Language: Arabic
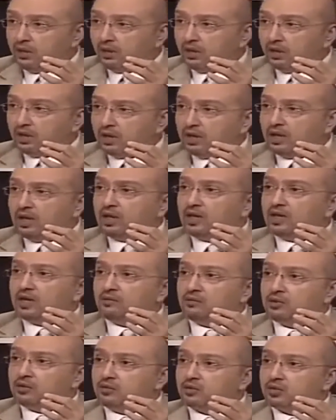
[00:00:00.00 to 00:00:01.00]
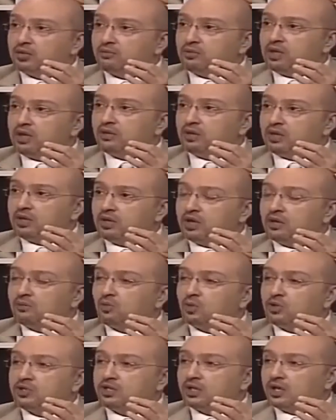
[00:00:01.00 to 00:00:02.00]
اللي هي بنسميها الايه
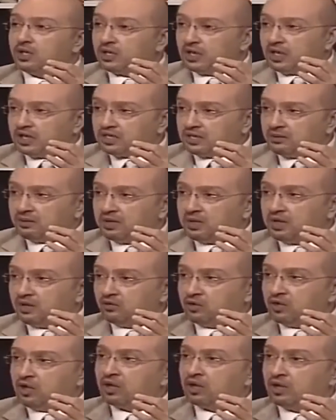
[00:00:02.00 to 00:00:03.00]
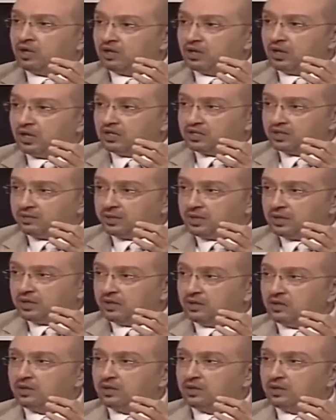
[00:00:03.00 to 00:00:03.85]
الموصلات العصبيه او الناقلات العصبيه